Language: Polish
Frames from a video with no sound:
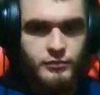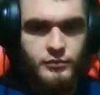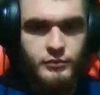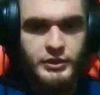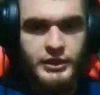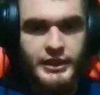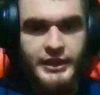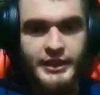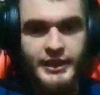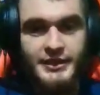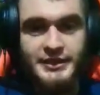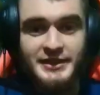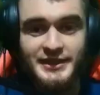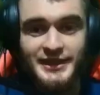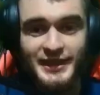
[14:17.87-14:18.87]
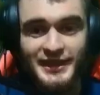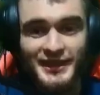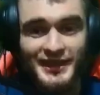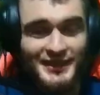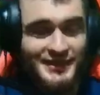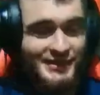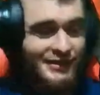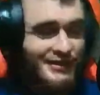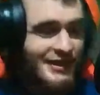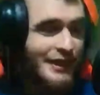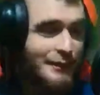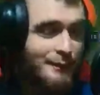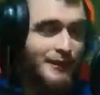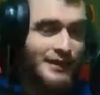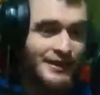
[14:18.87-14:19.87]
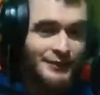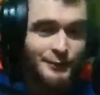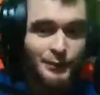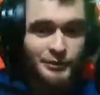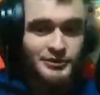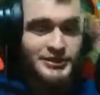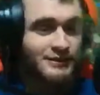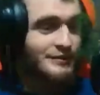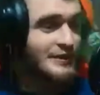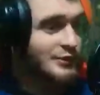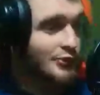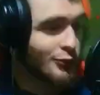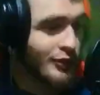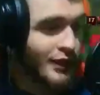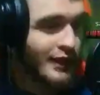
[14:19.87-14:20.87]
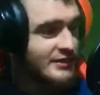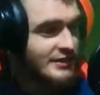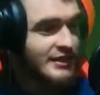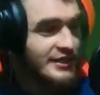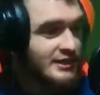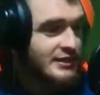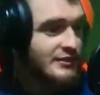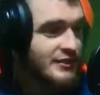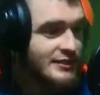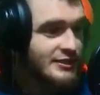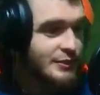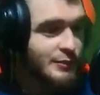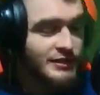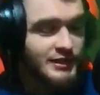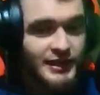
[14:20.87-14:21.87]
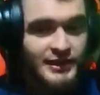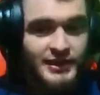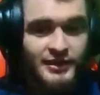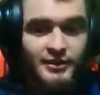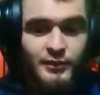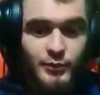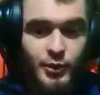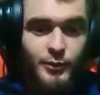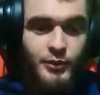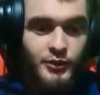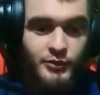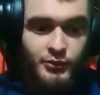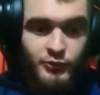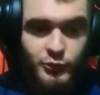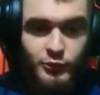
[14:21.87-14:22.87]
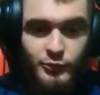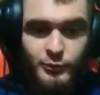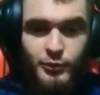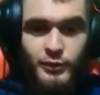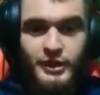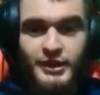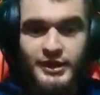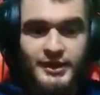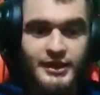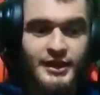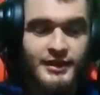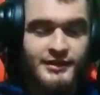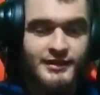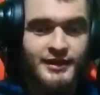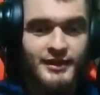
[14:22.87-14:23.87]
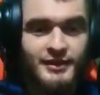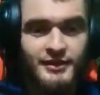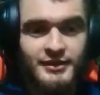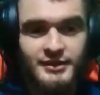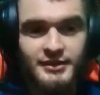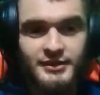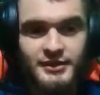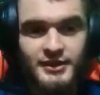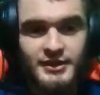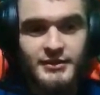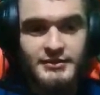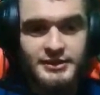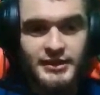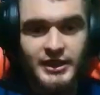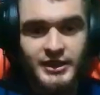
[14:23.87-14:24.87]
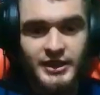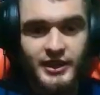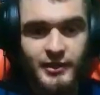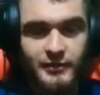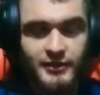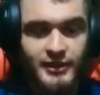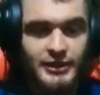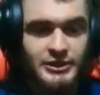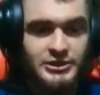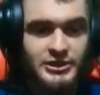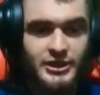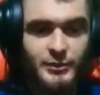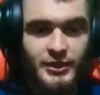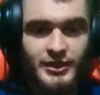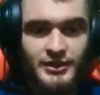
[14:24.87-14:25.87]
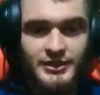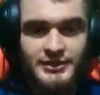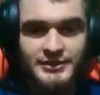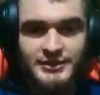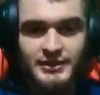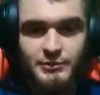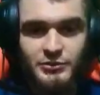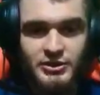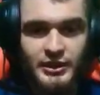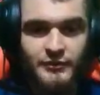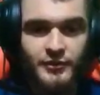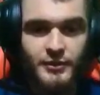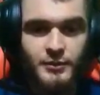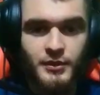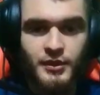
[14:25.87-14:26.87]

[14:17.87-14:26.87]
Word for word: Ty, jaki genialny to gameplay, Boże widzu. Jakieś większe pytania? Po prostu po jednej gierce takim skarnerem stanie się istnym szefem.